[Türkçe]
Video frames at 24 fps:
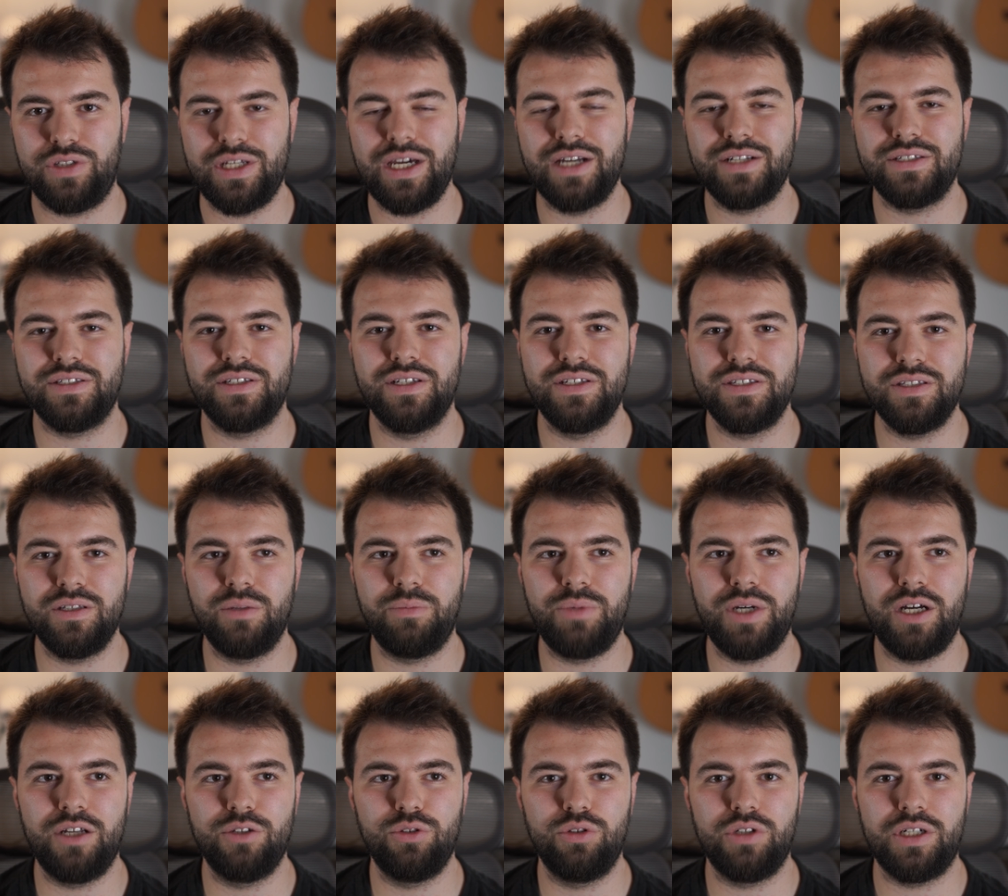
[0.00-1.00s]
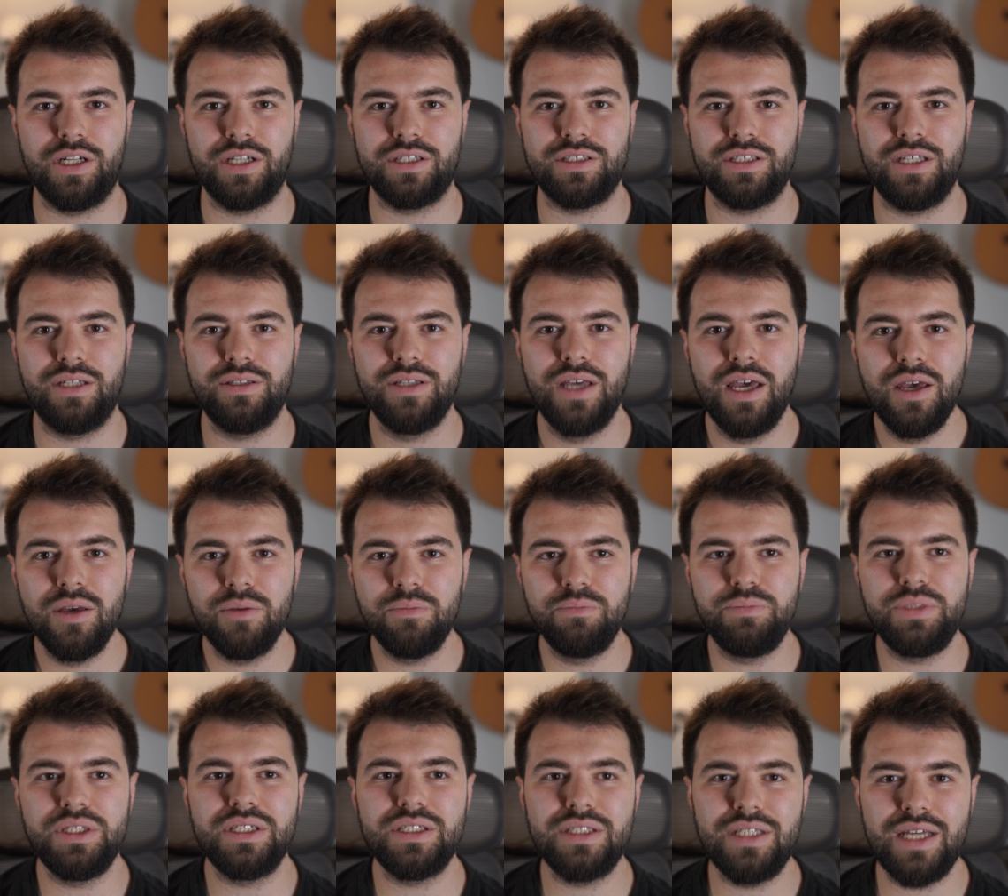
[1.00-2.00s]
Ders sayısına bağlı olaraktan
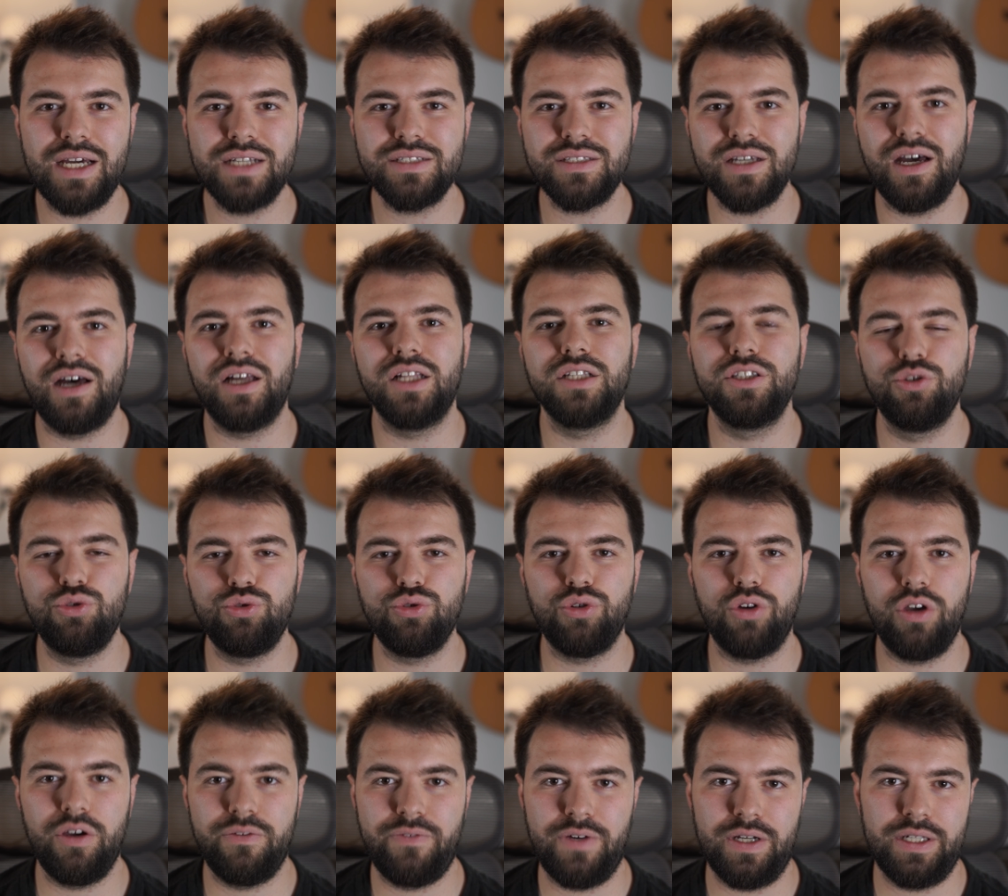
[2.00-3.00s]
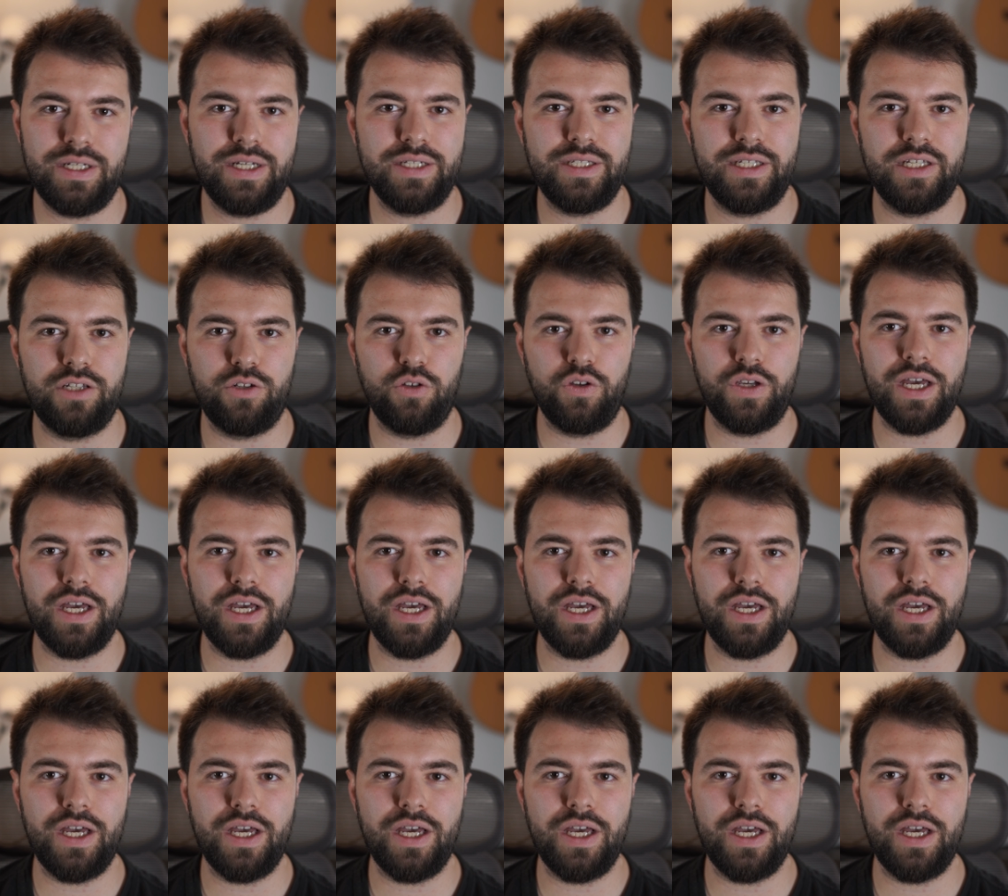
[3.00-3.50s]
bir ders 6 euroya falan geliyor.